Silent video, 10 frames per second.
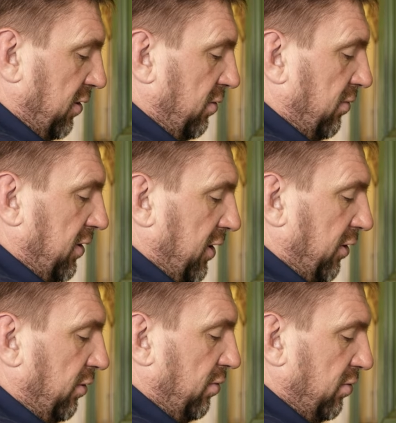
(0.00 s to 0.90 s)
такого.
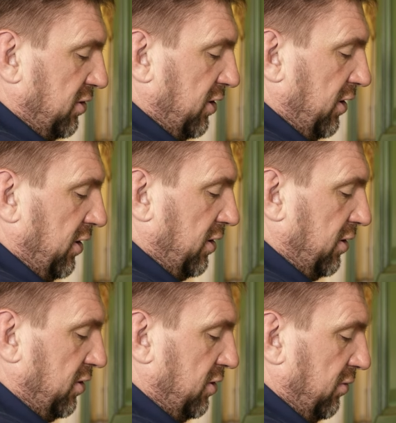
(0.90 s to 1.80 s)
Картошки нет,
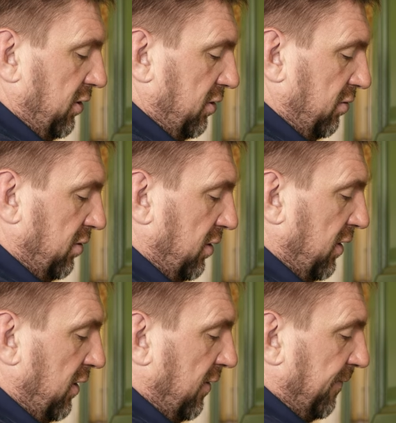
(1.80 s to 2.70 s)
ничего нету.
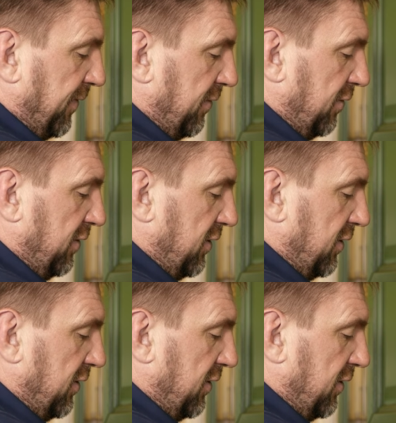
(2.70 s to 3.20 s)
Вот,